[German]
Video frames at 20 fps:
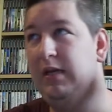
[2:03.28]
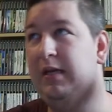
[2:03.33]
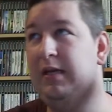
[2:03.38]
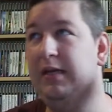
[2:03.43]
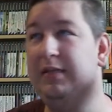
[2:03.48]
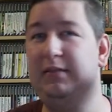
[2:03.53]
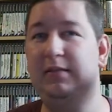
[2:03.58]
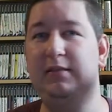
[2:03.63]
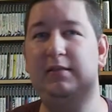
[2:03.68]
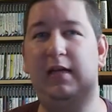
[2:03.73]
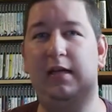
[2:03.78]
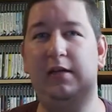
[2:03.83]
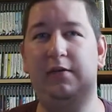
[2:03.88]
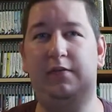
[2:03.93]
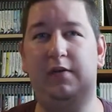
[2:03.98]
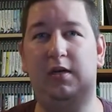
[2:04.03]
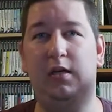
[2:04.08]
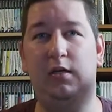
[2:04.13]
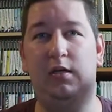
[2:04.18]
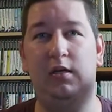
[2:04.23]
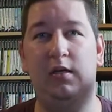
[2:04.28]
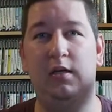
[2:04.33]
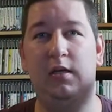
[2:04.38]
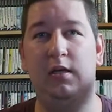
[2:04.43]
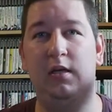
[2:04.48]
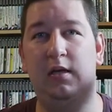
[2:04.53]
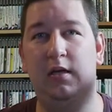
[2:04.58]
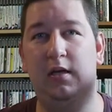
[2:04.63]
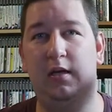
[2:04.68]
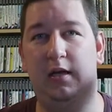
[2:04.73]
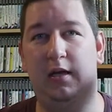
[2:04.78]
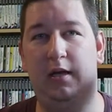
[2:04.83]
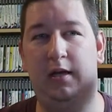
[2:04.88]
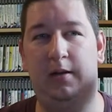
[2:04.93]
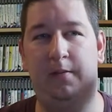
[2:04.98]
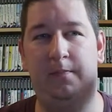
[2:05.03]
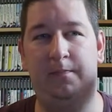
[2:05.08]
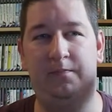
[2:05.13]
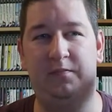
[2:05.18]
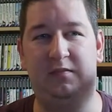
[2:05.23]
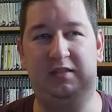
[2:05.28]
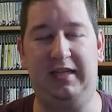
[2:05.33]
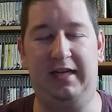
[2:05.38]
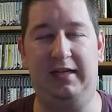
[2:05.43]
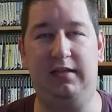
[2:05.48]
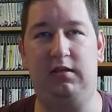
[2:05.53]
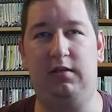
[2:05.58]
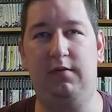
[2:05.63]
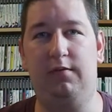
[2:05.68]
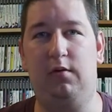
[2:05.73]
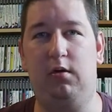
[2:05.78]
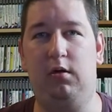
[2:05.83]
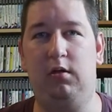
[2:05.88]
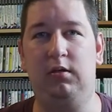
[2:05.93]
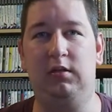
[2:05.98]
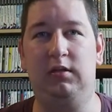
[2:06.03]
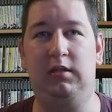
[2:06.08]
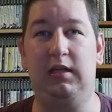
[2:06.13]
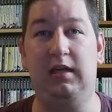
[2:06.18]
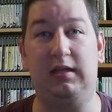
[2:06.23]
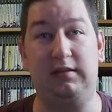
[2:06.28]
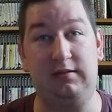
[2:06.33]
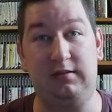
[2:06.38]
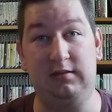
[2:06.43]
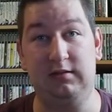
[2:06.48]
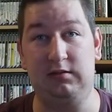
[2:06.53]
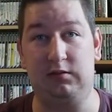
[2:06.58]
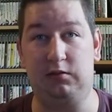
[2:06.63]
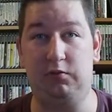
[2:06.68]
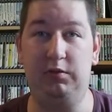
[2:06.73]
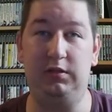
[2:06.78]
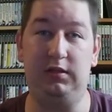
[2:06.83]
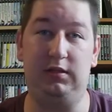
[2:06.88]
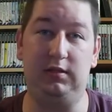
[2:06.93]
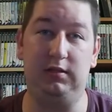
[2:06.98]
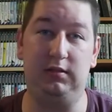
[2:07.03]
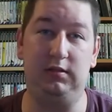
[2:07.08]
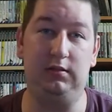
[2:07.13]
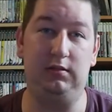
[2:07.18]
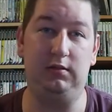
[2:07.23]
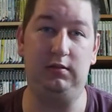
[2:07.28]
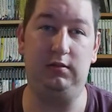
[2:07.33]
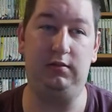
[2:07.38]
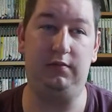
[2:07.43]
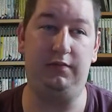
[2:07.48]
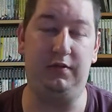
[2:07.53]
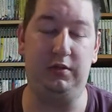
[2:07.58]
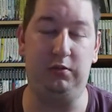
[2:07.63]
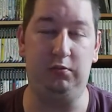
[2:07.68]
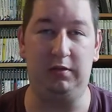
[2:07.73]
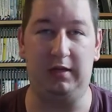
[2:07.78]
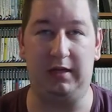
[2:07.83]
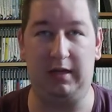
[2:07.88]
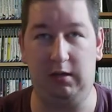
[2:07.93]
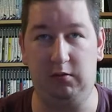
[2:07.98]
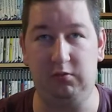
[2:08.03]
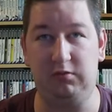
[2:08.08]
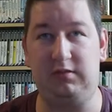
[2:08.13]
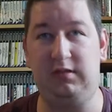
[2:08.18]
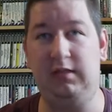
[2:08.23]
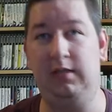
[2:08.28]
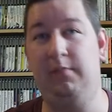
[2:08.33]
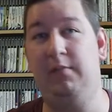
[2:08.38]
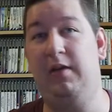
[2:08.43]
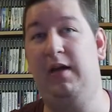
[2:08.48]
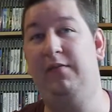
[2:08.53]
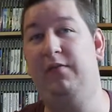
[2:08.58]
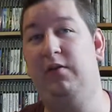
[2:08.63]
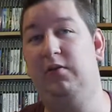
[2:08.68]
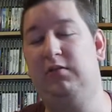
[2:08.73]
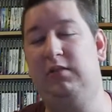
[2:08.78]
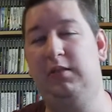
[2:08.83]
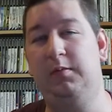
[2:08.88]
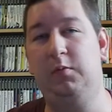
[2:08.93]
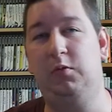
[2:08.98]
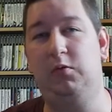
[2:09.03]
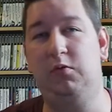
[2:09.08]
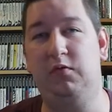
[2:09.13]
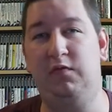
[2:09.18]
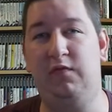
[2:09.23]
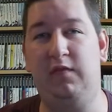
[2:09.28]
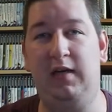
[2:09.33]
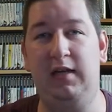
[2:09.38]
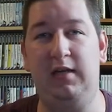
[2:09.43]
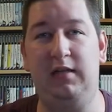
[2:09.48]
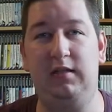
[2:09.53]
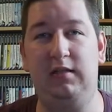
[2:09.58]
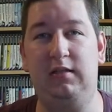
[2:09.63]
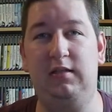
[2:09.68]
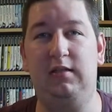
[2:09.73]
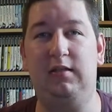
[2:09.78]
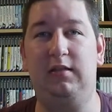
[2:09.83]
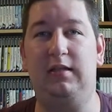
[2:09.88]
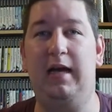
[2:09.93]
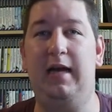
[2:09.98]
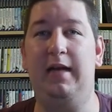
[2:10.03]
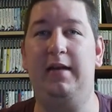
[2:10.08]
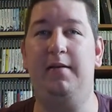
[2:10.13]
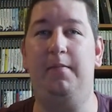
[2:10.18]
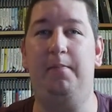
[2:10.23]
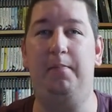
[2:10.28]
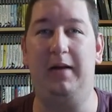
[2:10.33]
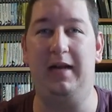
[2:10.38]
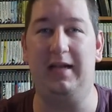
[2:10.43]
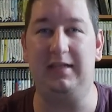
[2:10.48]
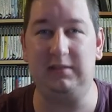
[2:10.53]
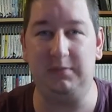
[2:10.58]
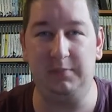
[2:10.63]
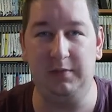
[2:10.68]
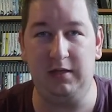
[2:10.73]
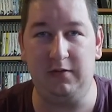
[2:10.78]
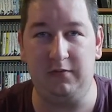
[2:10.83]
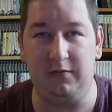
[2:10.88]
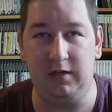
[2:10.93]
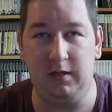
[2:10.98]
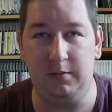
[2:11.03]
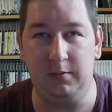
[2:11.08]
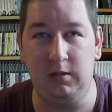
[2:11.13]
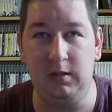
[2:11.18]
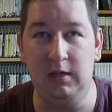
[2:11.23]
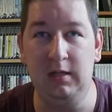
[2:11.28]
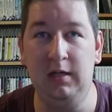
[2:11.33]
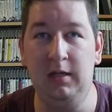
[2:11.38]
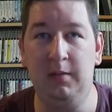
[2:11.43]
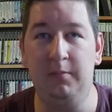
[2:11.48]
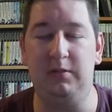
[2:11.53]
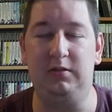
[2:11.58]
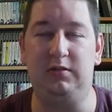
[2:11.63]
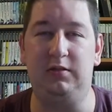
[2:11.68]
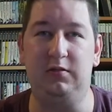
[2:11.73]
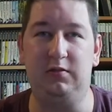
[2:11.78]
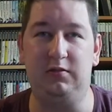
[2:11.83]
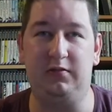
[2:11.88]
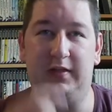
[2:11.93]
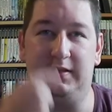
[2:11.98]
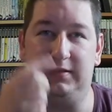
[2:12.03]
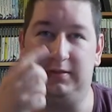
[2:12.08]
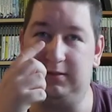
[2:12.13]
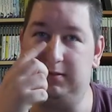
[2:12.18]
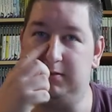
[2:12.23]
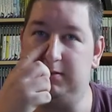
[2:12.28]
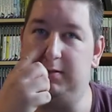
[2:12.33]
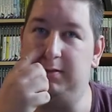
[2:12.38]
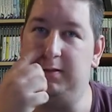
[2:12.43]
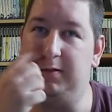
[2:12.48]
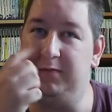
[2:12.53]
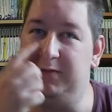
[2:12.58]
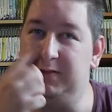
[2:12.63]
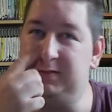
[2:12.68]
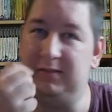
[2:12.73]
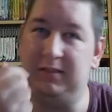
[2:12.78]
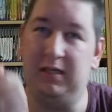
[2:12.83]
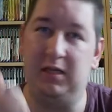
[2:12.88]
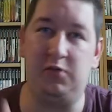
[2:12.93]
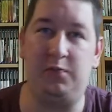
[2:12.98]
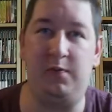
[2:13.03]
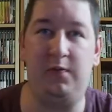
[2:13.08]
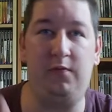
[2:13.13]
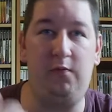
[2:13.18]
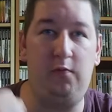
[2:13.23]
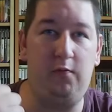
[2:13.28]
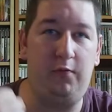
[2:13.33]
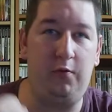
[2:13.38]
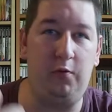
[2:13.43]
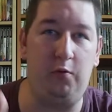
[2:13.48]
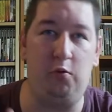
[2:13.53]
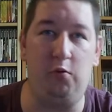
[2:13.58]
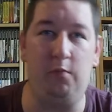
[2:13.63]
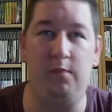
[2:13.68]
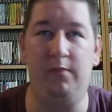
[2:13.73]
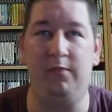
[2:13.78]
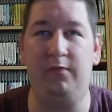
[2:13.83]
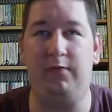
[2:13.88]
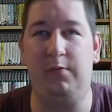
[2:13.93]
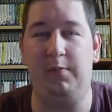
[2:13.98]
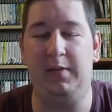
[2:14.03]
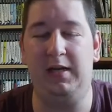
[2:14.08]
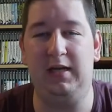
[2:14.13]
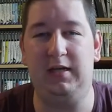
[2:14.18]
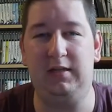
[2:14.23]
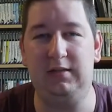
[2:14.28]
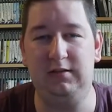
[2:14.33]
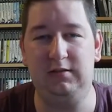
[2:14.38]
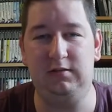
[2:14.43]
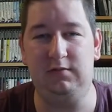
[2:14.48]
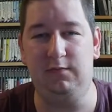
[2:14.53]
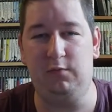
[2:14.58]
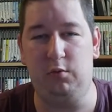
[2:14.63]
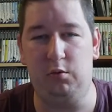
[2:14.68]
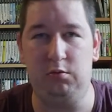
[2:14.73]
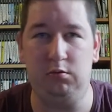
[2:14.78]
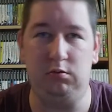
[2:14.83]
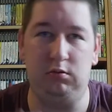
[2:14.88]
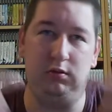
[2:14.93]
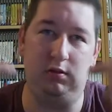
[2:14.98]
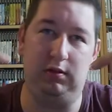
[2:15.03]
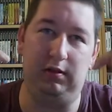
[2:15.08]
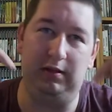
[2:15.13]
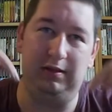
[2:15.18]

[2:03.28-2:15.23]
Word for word: Es ist einfach ähm, Zeit geworden, die Assassin's Creed Figuren rauszunehmen, einfach aus dem Grund, weil ich keinen Platz mehr dafür habe. Beziehungsweise, ihr wisst ja, ich bin von oben, von meiner riesen Wohnung,